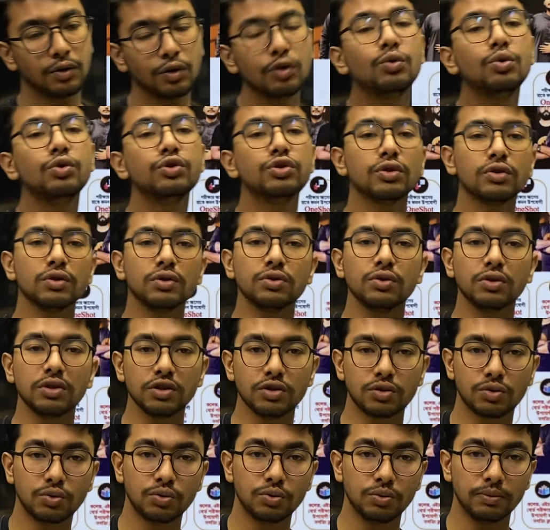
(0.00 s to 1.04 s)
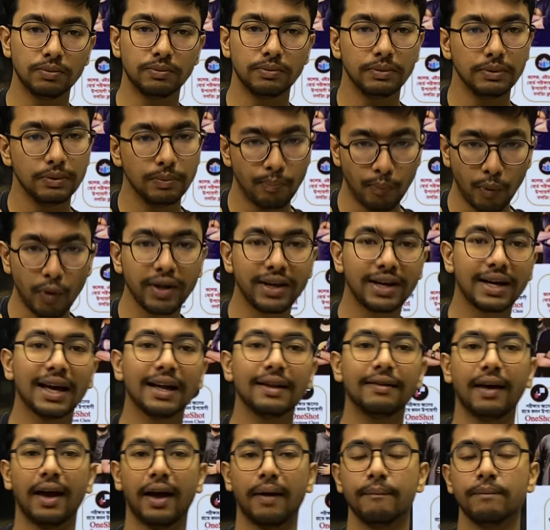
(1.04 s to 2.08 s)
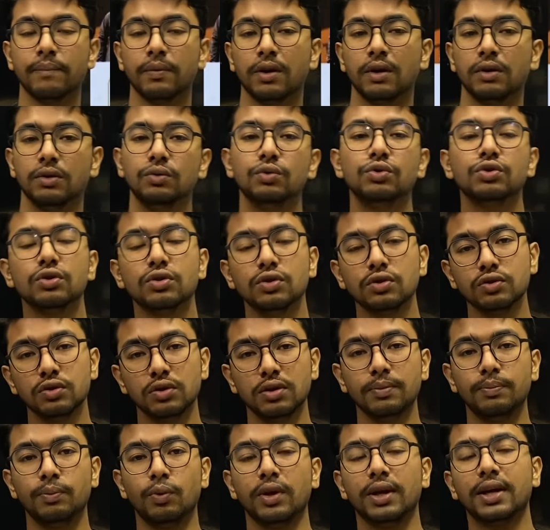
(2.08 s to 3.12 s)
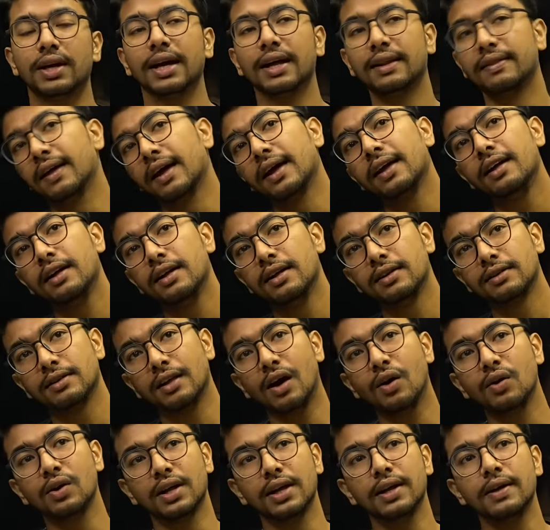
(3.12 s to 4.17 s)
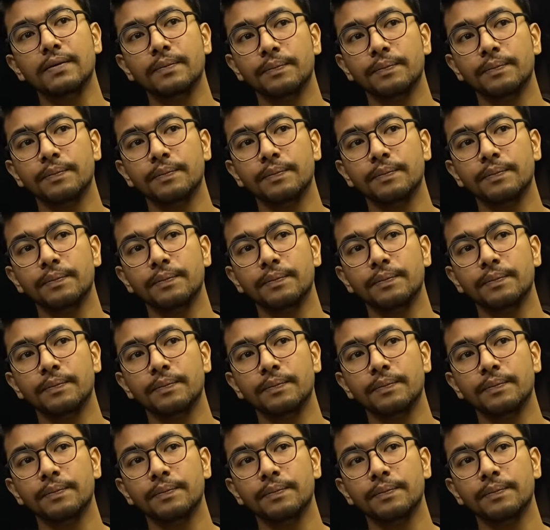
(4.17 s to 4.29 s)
দুশো জন যদি পরীক্ষা দেয় দুশো জন যদি পরীক্ষা দেয় তাহলে